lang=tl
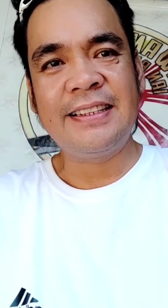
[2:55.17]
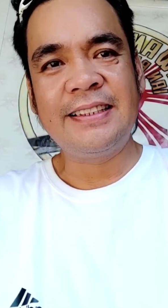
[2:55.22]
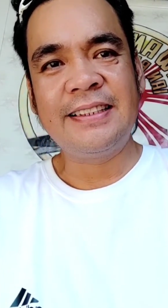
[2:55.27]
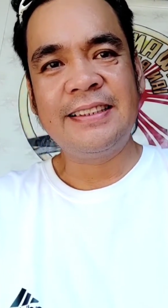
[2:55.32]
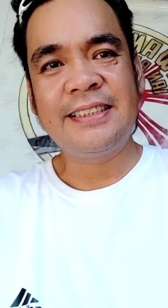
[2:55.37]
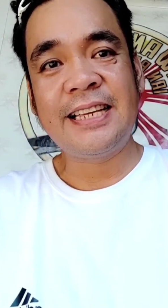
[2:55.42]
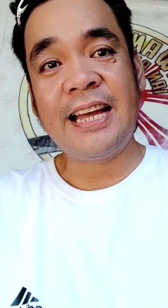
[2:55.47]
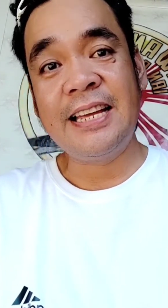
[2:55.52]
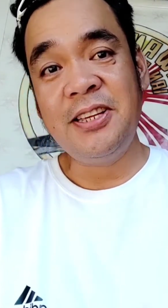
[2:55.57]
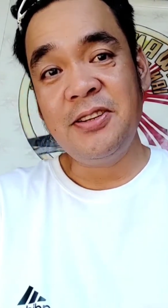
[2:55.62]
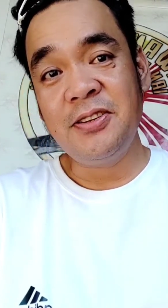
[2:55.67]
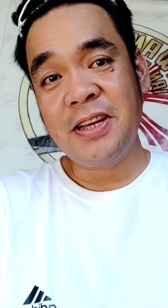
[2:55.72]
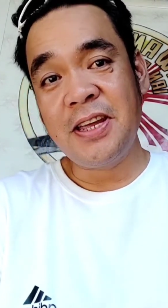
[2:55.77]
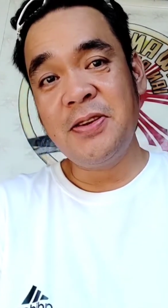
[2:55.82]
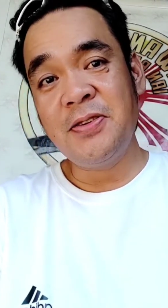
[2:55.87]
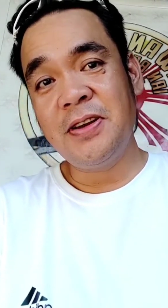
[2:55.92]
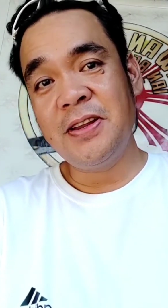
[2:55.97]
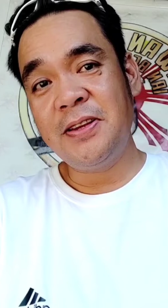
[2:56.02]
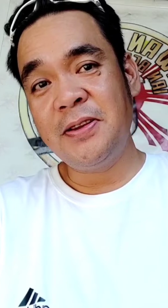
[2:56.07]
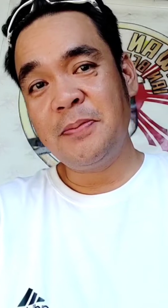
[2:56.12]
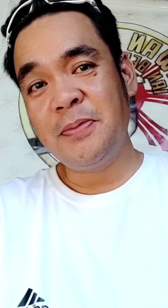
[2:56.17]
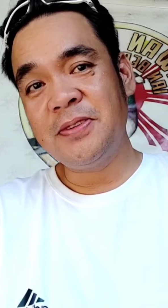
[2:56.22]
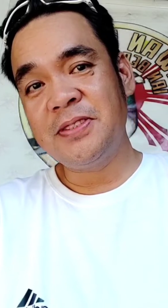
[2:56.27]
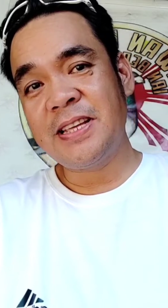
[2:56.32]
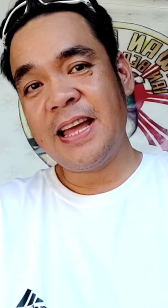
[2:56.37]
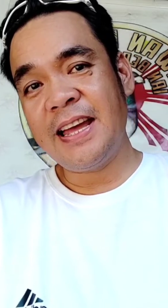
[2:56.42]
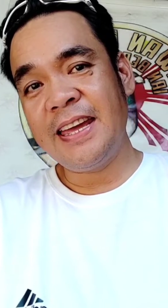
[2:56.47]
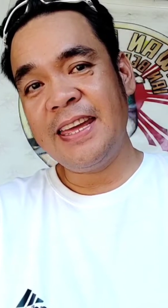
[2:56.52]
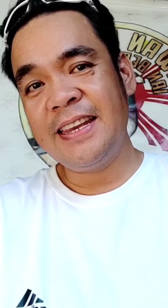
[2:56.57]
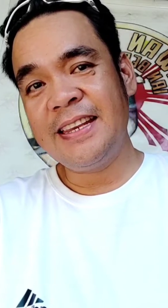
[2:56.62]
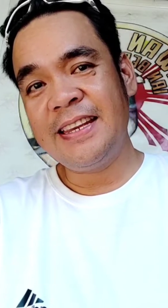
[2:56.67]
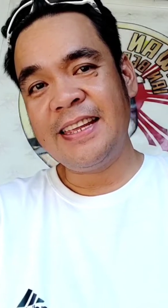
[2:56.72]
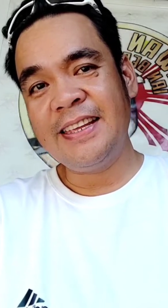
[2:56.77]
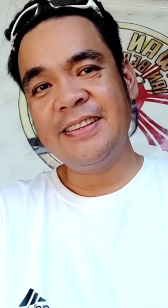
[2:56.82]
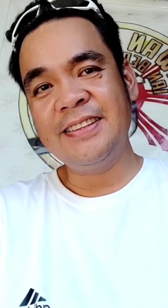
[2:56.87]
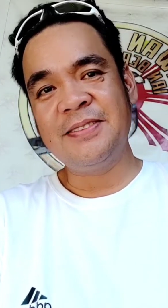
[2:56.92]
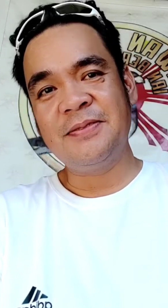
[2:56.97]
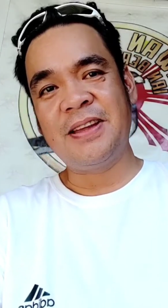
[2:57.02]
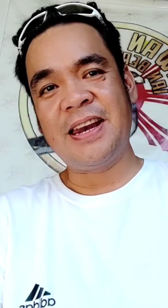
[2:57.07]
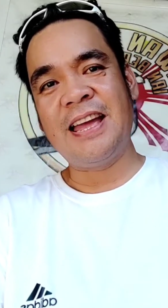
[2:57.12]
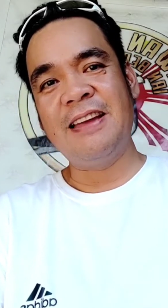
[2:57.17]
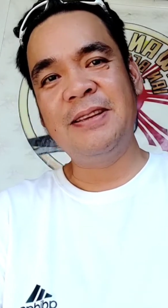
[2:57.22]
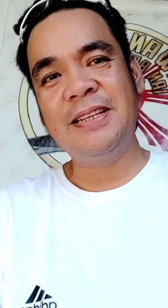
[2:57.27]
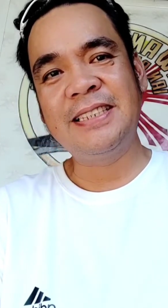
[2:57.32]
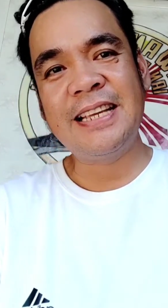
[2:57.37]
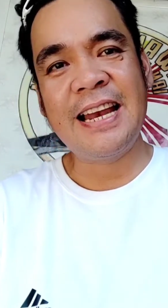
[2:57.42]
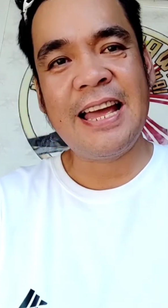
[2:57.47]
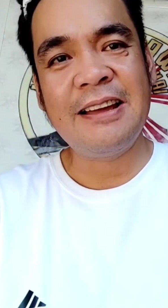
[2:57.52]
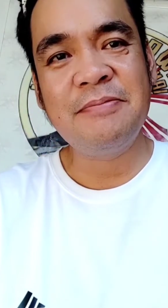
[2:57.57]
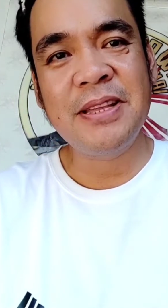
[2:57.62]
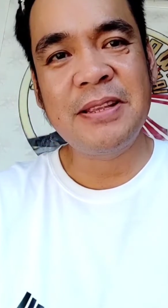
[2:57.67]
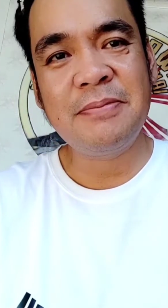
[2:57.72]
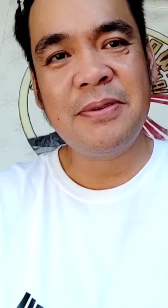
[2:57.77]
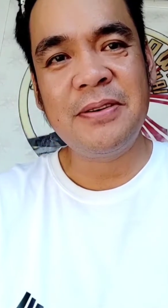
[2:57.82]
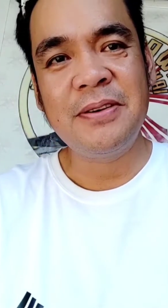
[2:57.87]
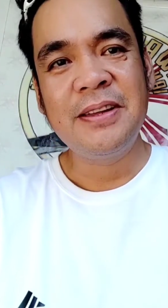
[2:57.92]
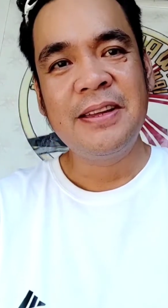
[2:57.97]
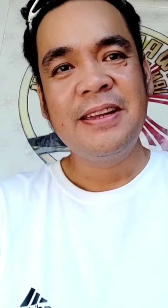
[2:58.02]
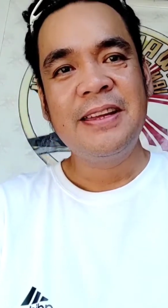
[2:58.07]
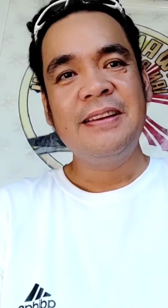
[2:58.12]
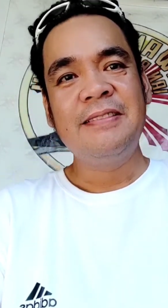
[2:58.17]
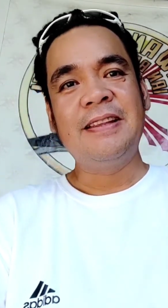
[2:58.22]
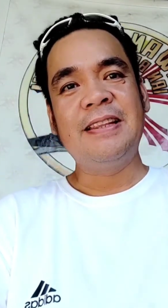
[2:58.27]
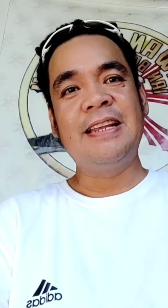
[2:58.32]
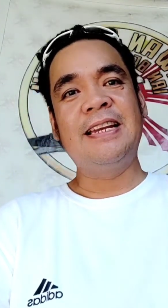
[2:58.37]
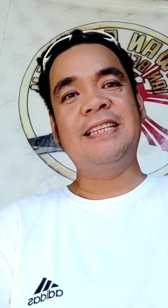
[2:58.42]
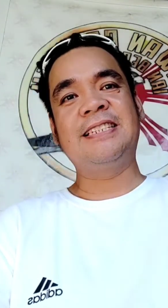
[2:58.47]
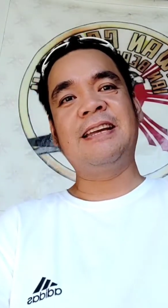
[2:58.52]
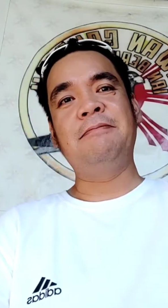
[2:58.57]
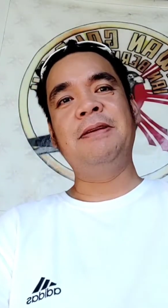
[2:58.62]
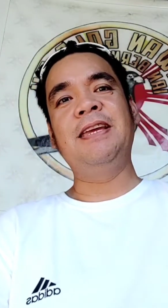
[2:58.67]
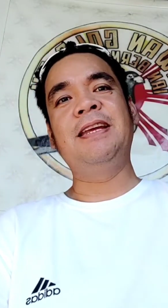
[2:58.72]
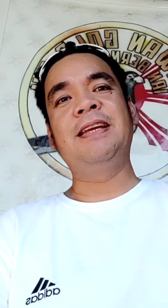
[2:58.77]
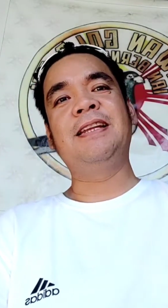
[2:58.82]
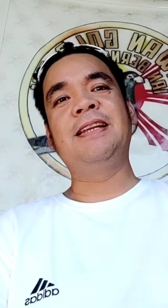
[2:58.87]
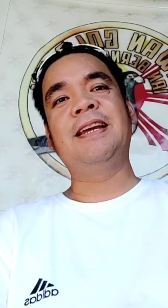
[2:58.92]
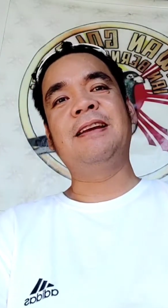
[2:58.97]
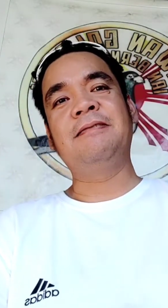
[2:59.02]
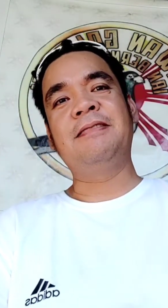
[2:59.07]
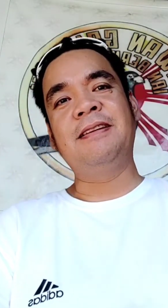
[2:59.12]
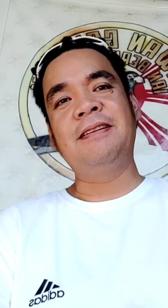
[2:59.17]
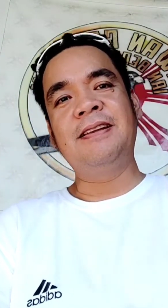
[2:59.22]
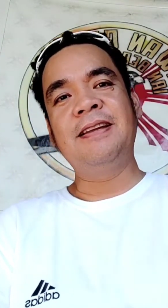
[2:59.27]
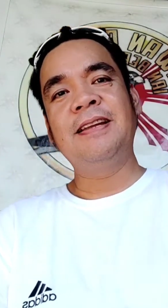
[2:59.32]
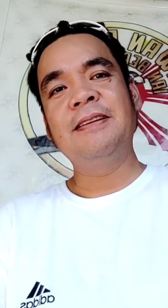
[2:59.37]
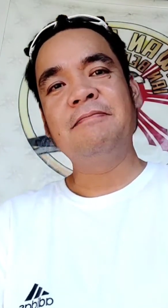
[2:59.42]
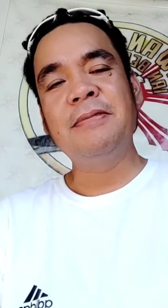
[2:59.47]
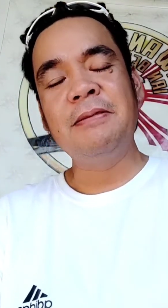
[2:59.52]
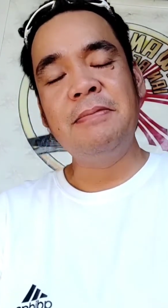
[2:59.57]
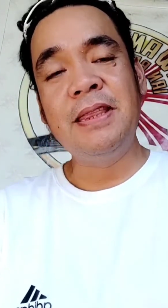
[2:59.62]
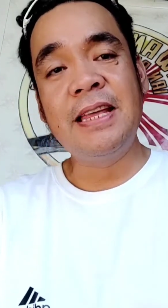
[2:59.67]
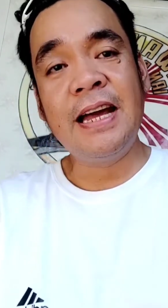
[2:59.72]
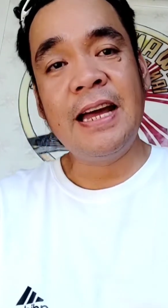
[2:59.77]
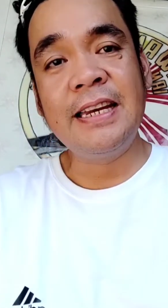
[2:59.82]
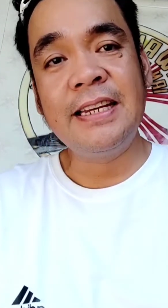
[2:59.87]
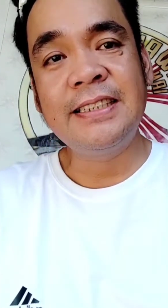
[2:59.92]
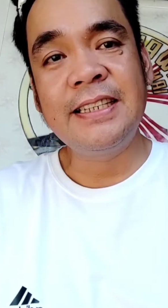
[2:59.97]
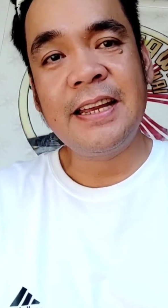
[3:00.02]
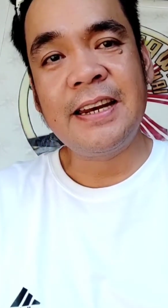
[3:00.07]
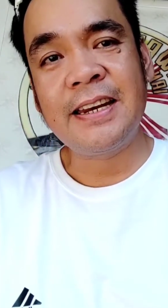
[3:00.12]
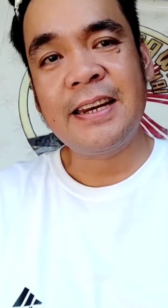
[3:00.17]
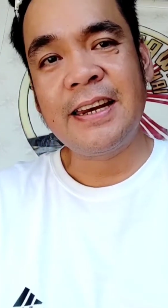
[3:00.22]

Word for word: saka yung kinuha niyo po sa akin, Ayun, maraming salamat po. Andalas kaming nagbibidahan ni sir,